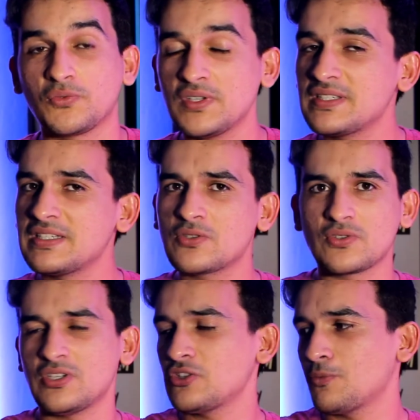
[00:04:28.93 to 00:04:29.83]
Eu fiz
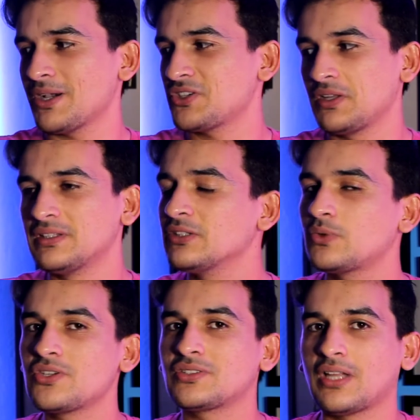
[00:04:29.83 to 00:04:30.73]
isso, gente, eu baixei
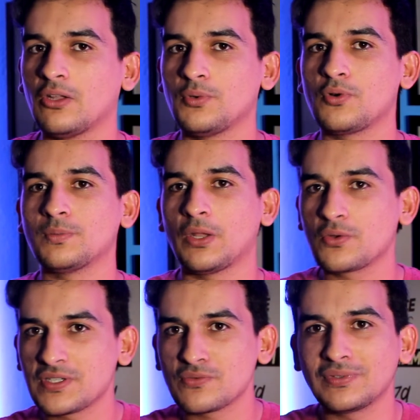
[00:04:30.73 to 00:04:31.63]
tanto edital no meu
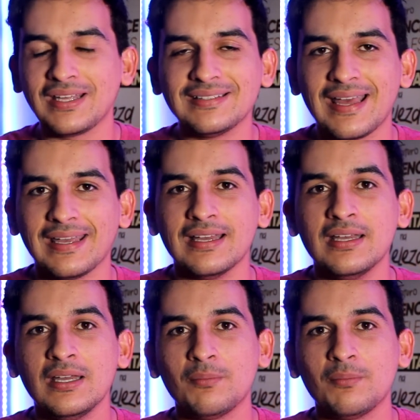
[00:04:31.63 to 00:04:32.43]
computador que vocês não têm ideia.